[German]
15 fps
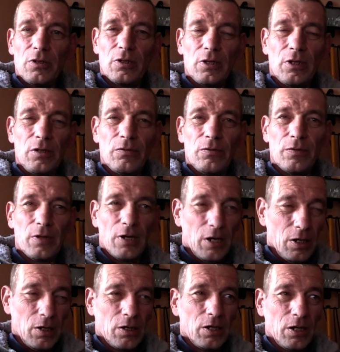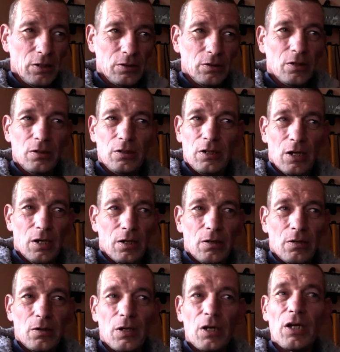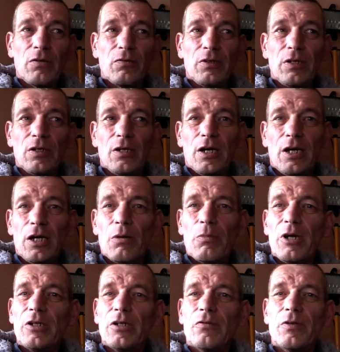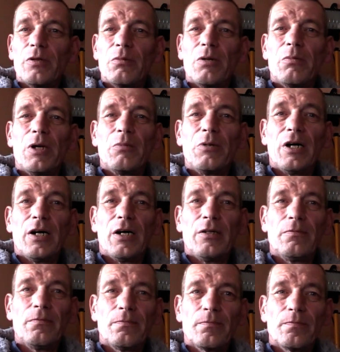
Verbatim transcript: rief, ja, gestern, ja, rief die Leiharbeiterfirma bei mir an